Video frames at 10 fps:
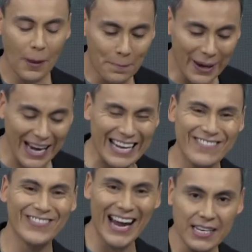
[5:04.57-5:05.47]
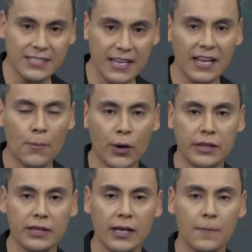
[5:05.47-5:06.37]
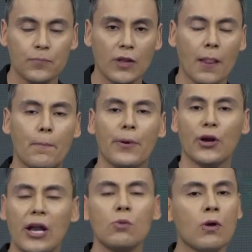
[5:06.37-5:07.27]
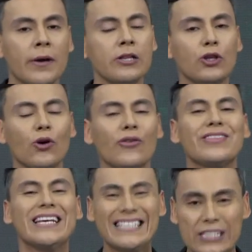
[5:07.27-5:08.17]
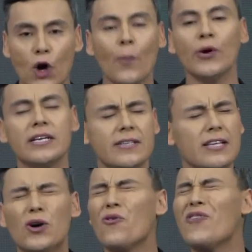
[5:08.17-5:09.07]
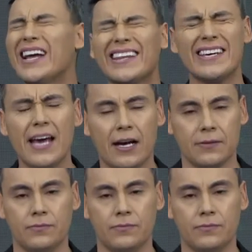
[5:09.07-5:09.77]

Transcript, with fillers: para librarse de la muerte, pero él en un momento deseó morir, se dijo, basta ya.